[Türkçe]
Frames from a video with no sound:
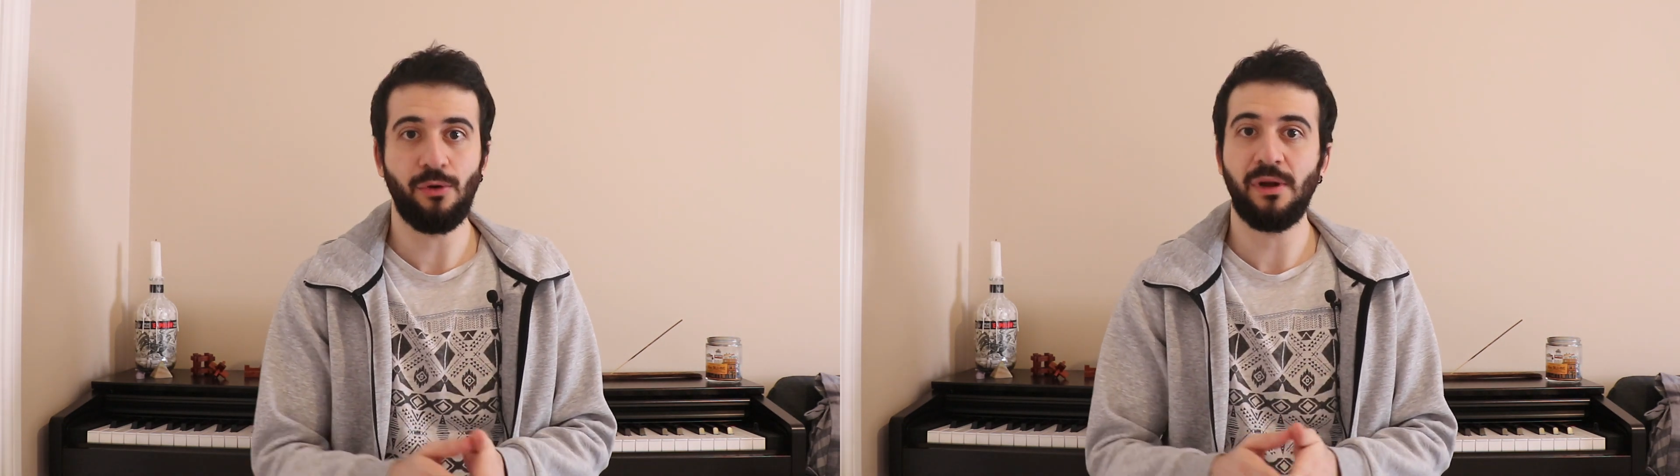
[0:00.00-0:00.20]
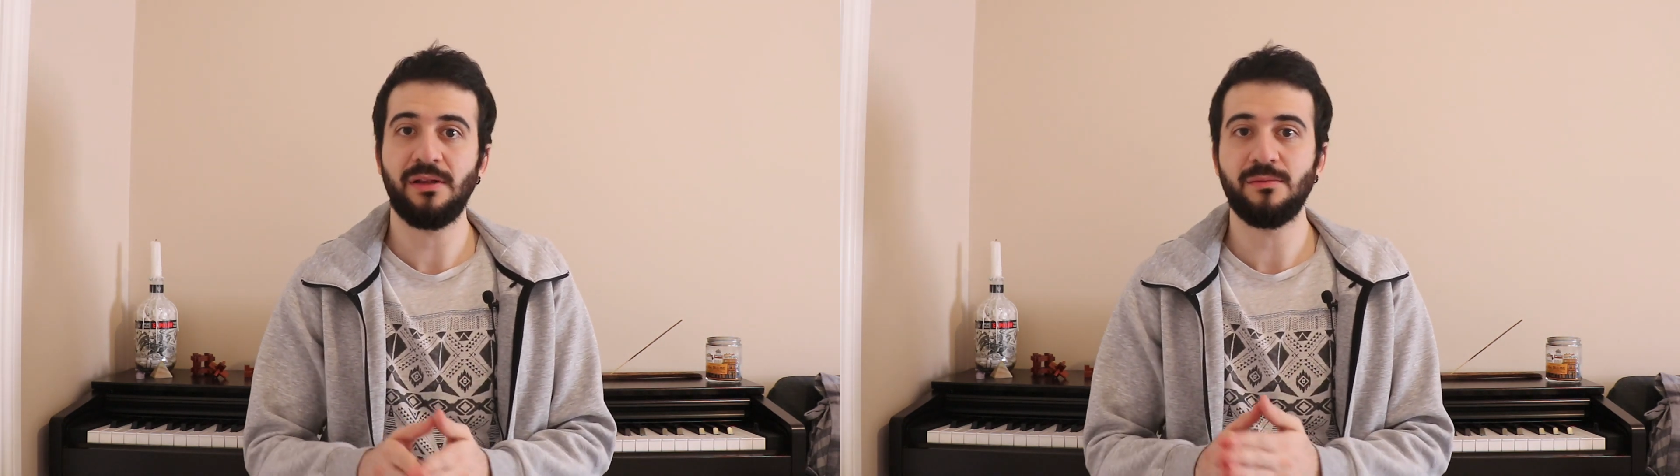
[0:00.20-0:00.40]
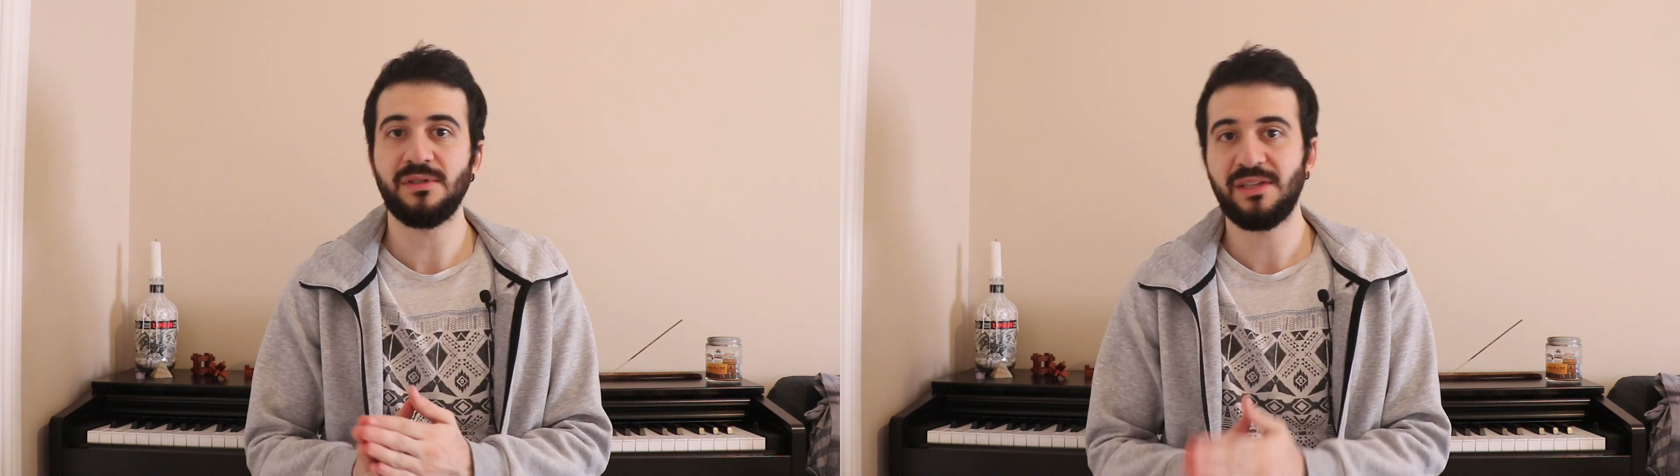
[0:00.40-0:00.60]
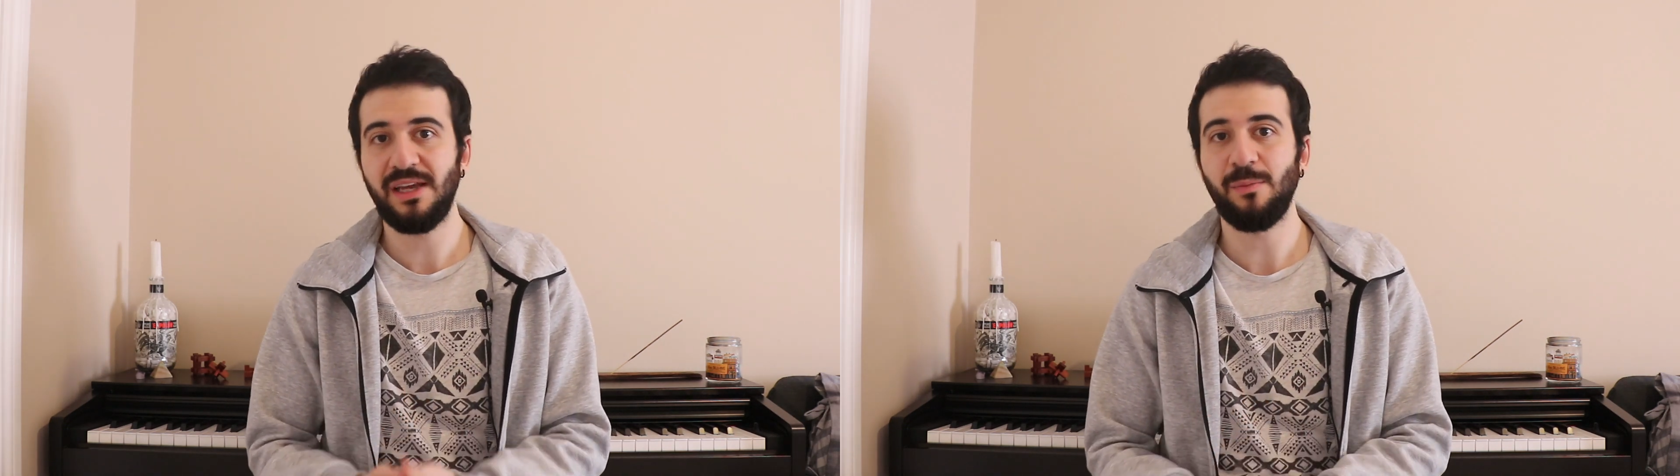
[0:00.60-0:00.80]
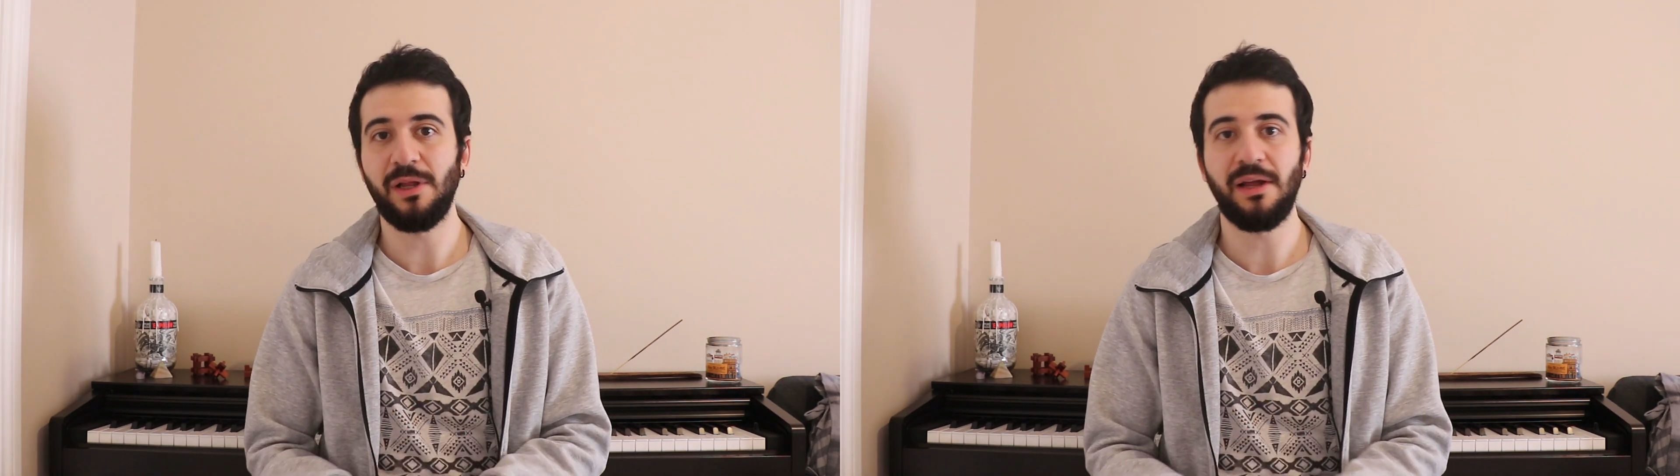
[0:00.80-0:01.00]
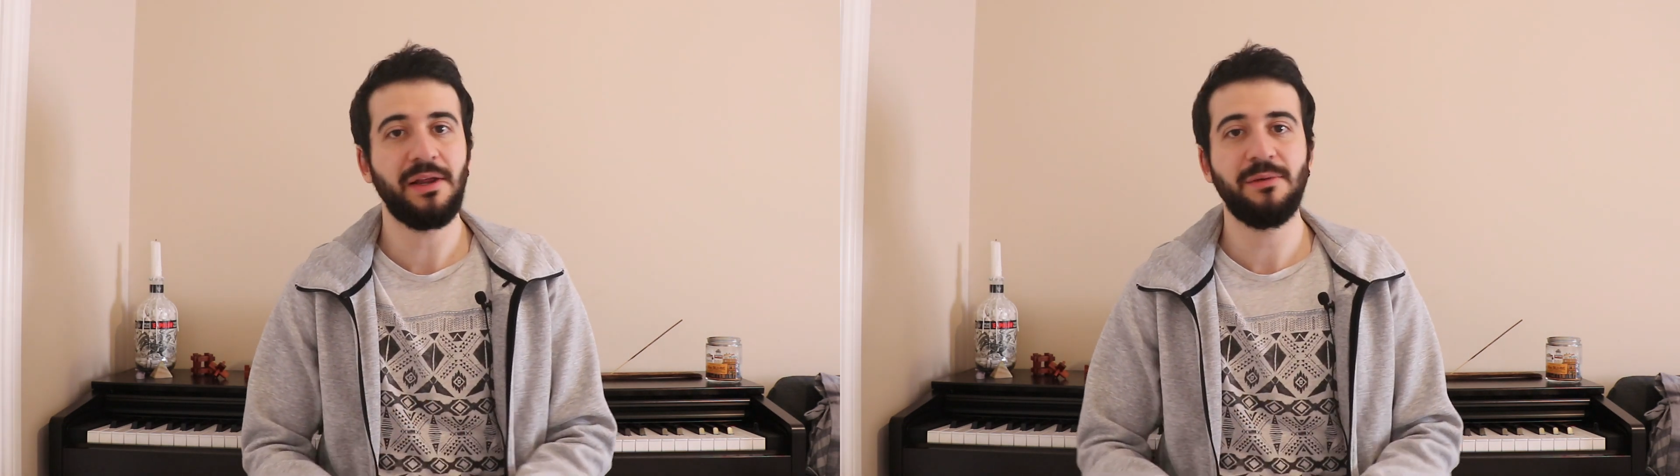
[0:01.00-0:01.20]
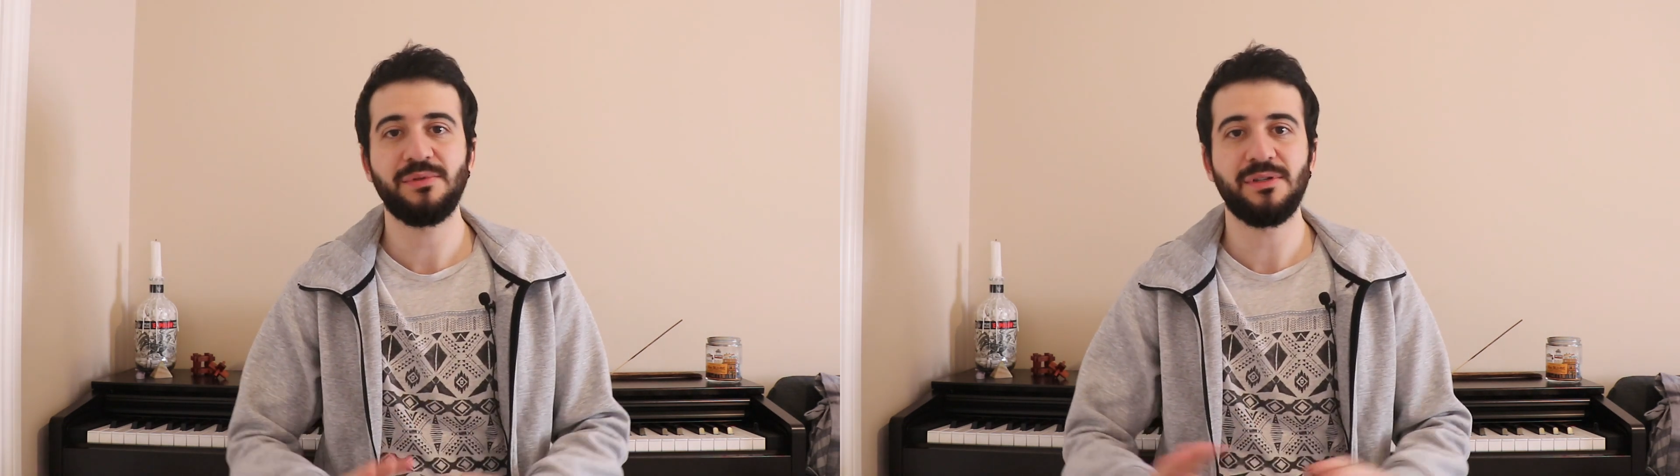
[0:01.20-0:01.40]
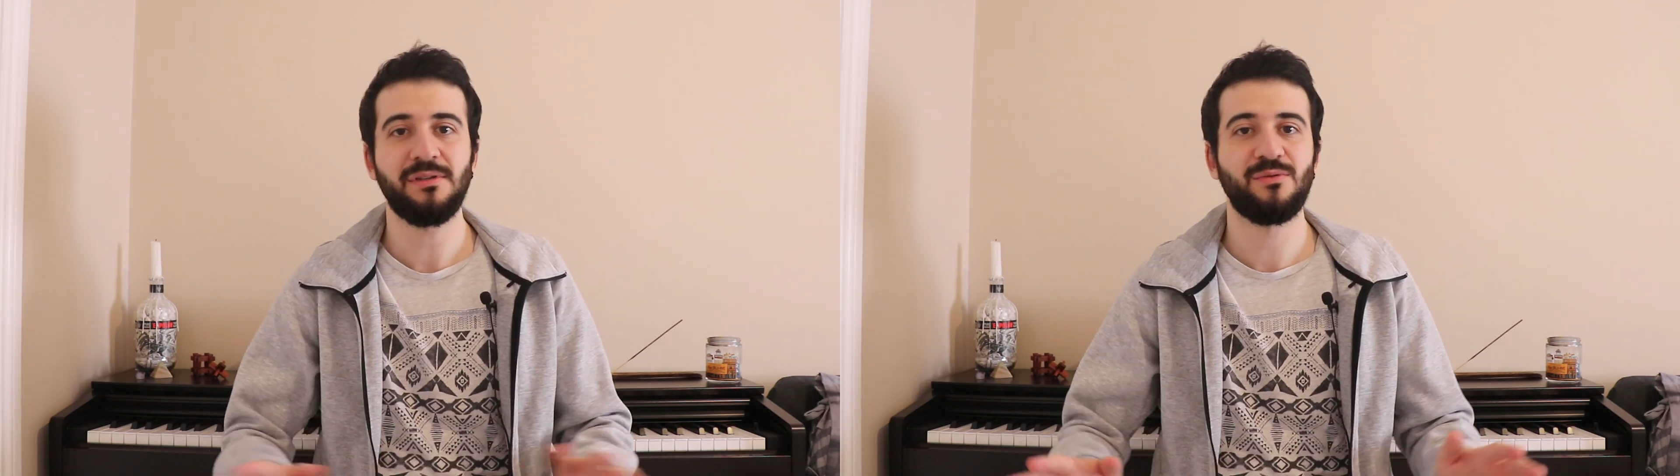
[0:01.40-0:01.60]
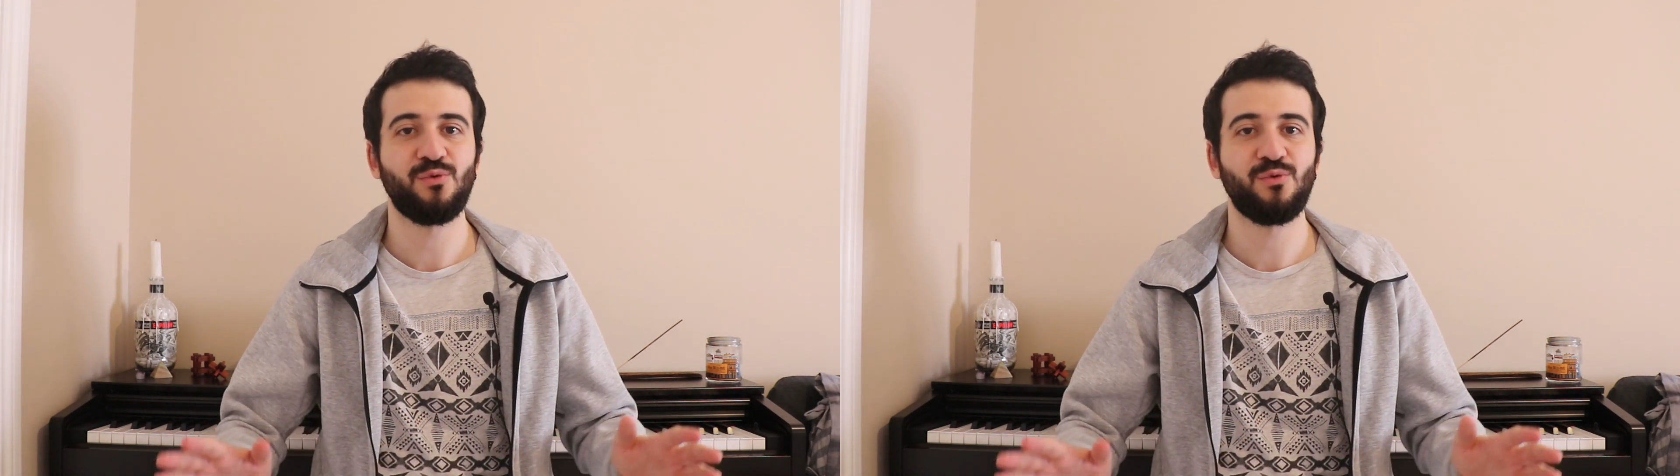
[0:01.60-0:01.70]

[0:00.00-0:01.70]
öğrendiğimiz kelimeler hepsi